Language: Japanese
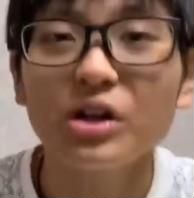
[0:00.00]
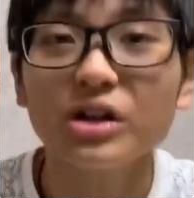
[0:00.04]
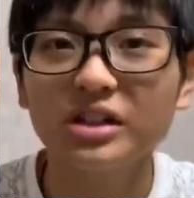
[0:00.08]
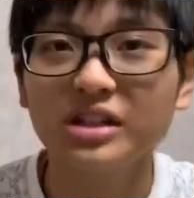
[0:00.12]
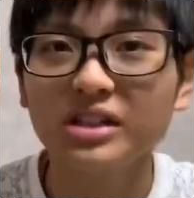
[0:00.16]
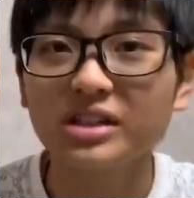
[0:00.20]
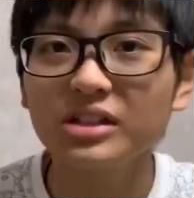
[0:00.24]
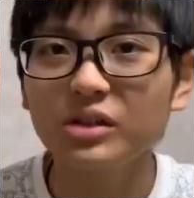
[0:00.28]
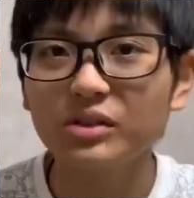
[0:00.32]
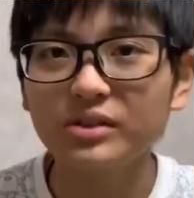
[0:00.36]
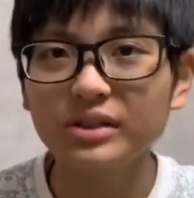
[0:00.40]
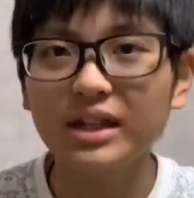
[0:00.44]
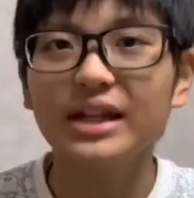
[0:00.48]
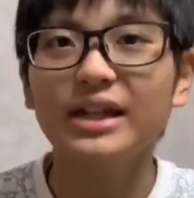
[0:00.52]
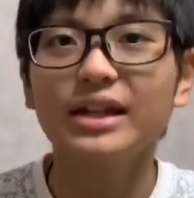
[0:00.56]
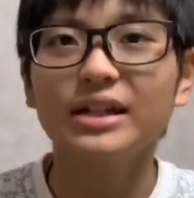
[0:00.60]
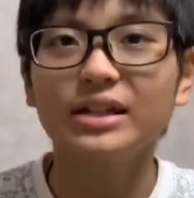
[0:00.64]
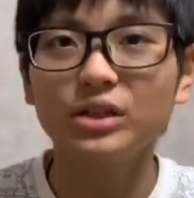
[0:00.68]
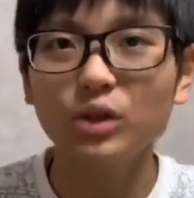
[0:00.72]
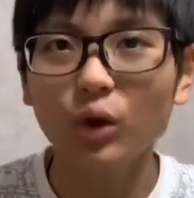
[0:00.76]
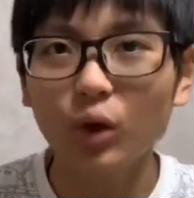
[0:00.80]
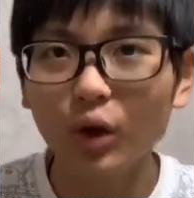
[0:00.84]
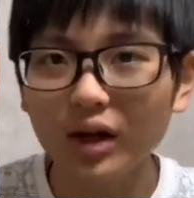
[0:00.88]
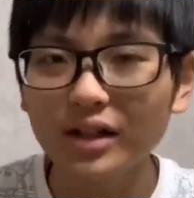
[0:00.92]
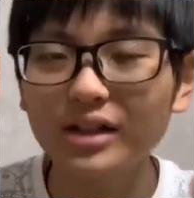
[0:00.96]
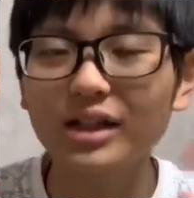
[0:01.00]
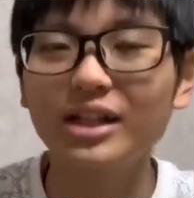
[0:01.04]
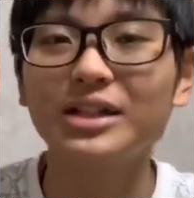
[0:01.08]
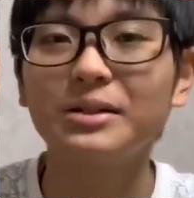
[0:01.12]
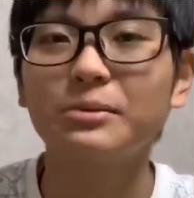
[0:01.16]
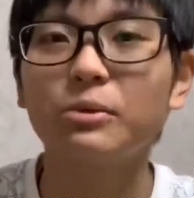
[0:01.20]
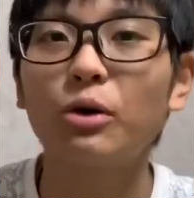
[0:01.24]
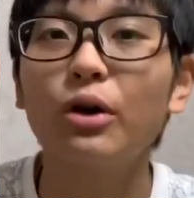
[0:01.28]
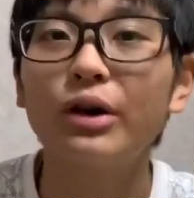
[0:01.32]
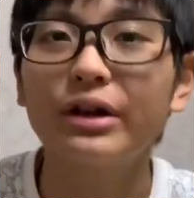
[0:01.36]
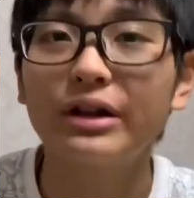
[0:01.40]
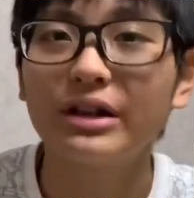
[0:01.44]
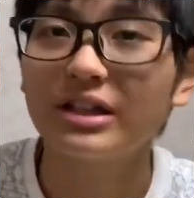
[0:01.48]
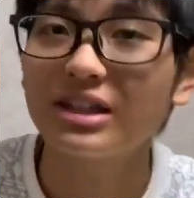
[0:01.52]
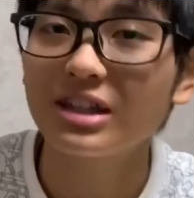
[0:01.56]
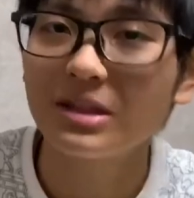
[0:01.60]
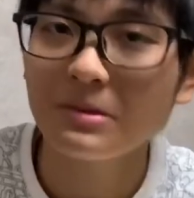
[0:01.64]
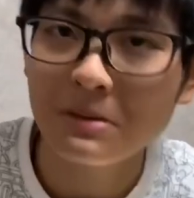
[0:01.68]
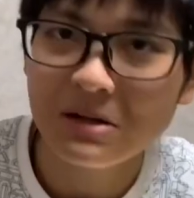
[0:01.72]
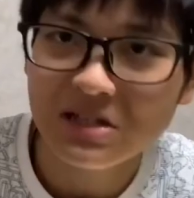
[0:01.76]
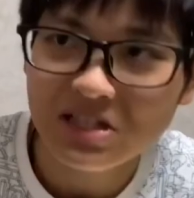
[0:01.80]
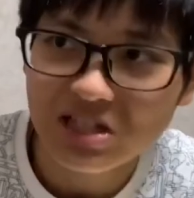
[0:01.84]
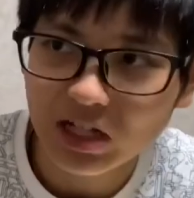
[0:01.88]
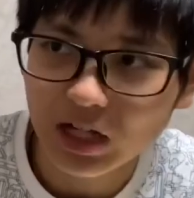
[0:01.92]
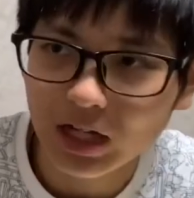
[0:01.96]
昨日ね、動画内でも言って
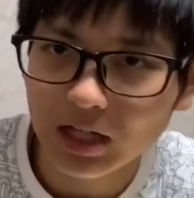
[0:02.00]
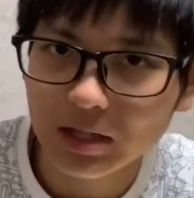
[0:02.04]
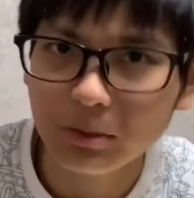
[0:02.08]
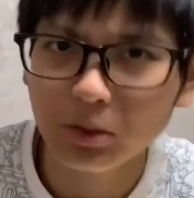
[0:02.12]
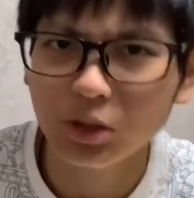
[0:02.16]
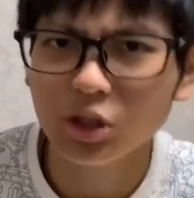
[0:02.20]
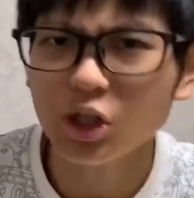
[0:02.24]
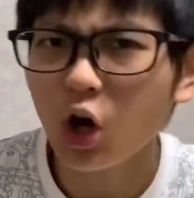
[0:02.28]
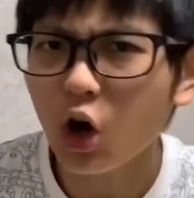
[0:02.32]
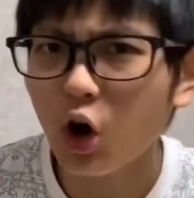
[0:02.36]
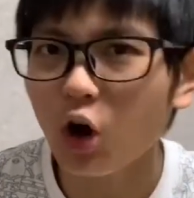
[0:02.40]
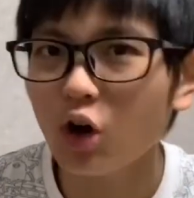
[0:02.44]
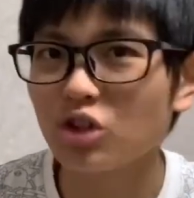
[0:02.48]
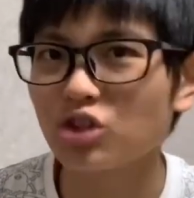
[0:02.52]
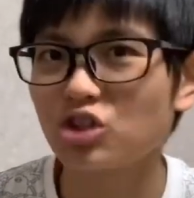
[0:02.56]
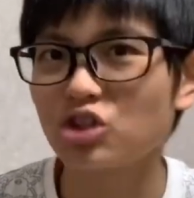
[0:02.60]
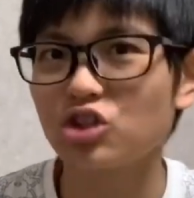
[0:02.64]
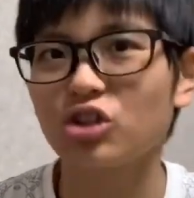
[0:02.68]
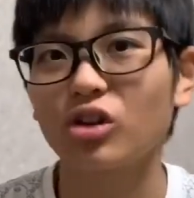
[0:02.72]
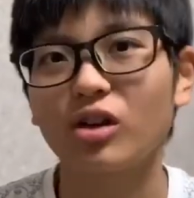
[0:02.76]
ましたけども、今日、